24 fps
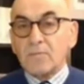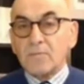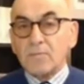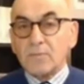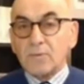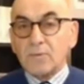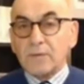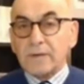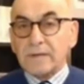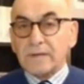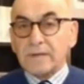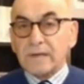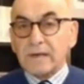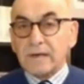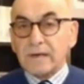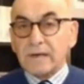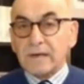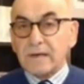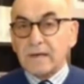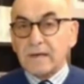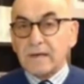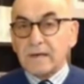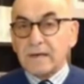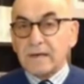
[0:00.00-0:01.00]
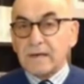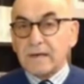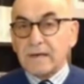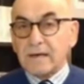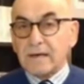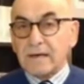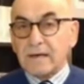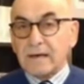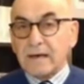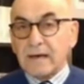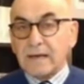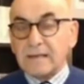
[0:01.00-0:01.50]
burada
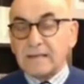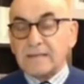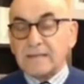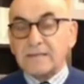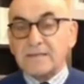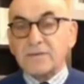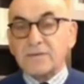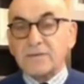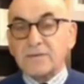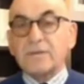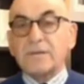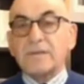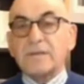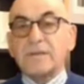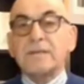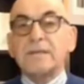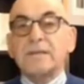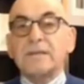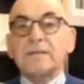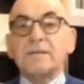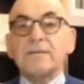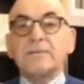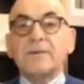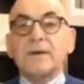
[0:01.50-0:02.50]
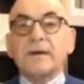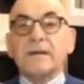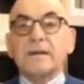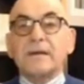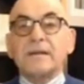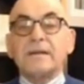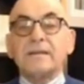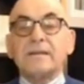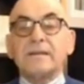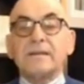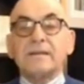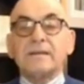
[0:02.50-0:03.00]
ertesi günden
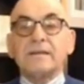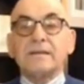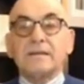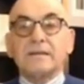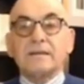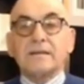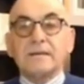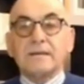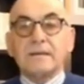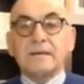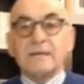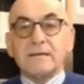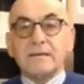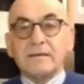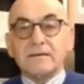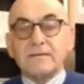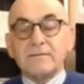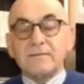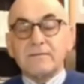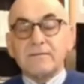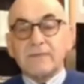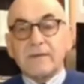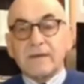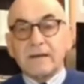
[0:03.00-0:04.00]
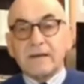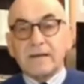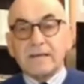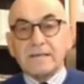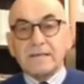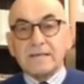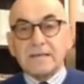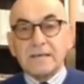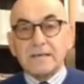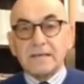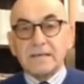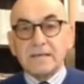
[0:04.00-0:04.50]
itibaren vaka
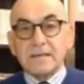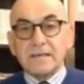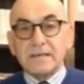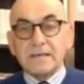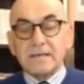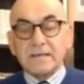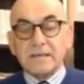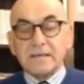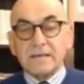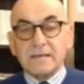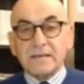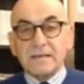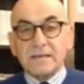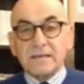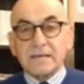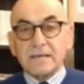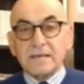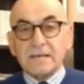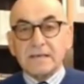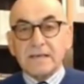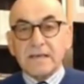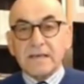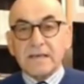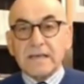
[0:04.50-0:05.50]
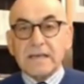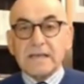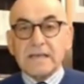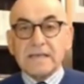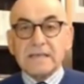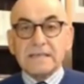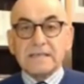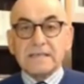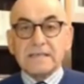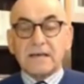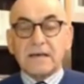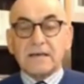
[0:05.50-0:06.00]
sayıları en
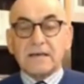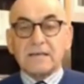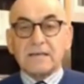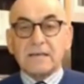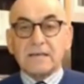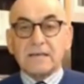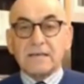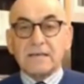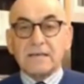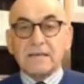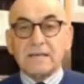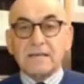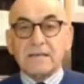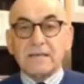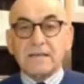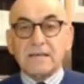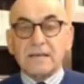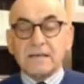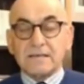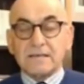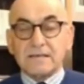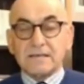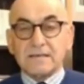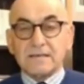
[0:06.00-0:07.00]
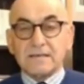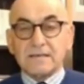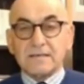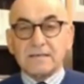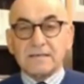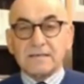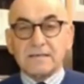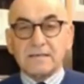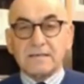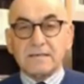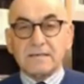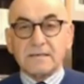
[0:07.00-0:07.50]
hızlı artan iller
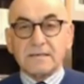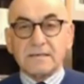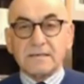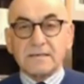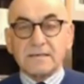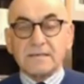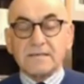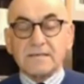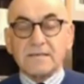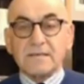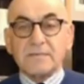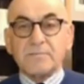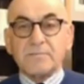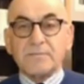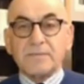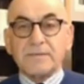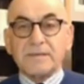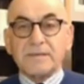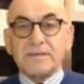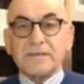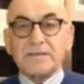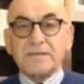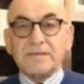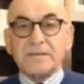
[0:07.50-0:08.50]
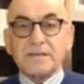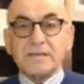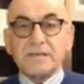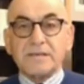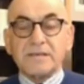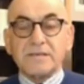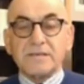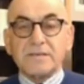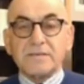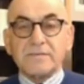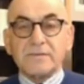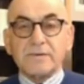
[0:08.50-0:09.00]
arasında birinci,
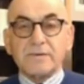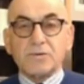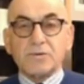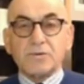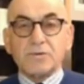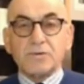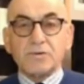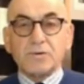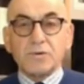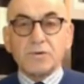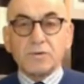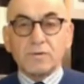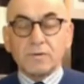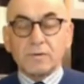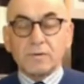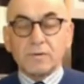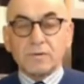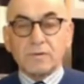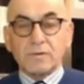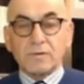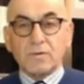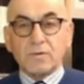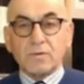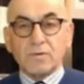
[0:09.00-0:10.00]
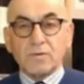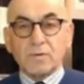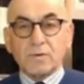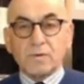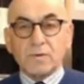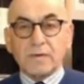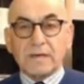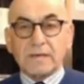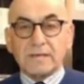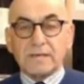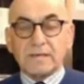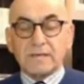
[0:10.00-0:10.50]
ikinci ve üçüncü
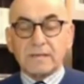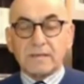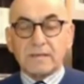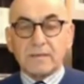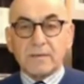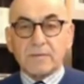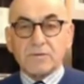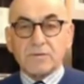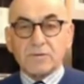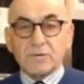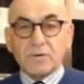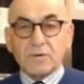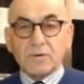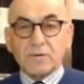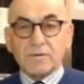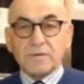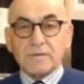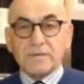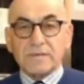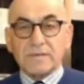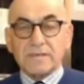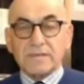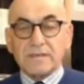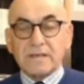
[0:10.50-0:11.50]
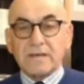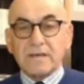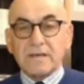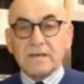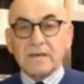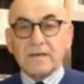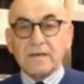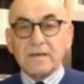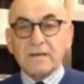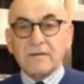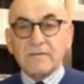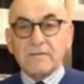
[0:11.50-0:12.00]
oluyorlar. Trabzon, Rize
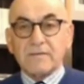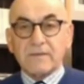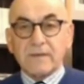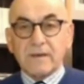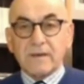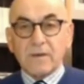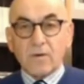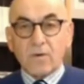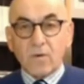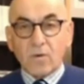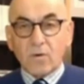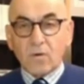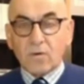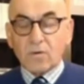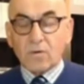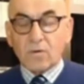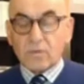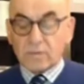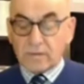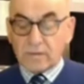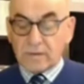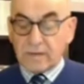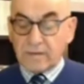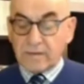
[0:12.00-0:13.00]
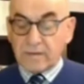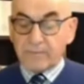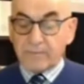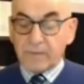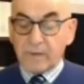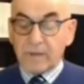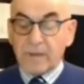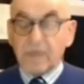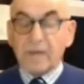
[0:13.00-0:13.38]
ve Ordu'da.